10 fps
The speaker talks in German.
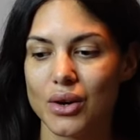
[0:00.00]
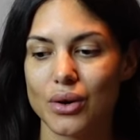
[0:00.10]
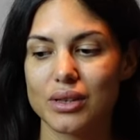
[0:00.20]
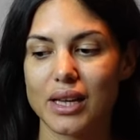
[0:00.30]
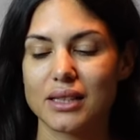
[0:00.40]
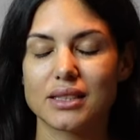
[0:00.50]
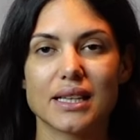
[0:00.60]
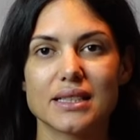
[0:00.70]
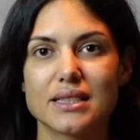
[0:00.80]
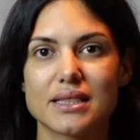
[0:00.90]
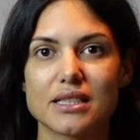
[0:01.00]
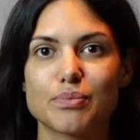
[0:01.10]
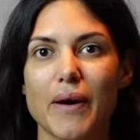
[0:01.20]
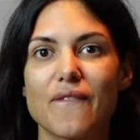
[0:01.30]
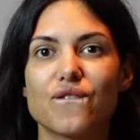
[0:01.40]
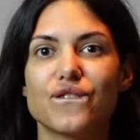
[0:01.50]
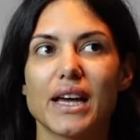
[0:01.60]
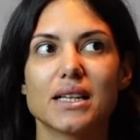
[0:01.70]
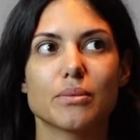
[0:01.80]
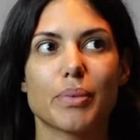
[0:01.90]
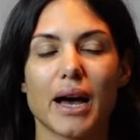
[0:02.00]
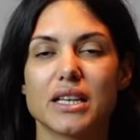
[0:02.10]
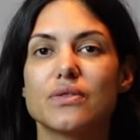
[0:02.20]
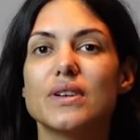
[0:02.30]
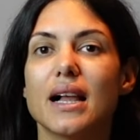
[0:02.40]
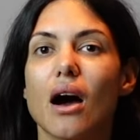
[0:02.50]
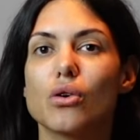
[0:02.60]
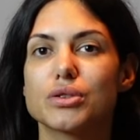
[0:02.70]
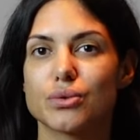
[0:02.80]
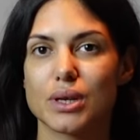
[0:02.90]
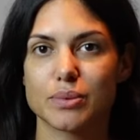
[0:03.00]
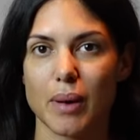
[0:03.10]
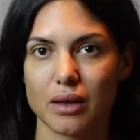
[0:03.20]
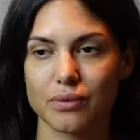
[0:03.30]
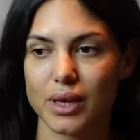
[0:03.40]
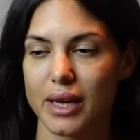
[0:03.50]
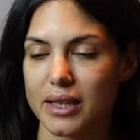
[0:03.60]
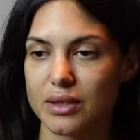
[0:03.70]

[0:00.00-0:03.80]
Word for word: Und dachte, das ist das perfekte Paar. Ich will auch sowas machen wie er.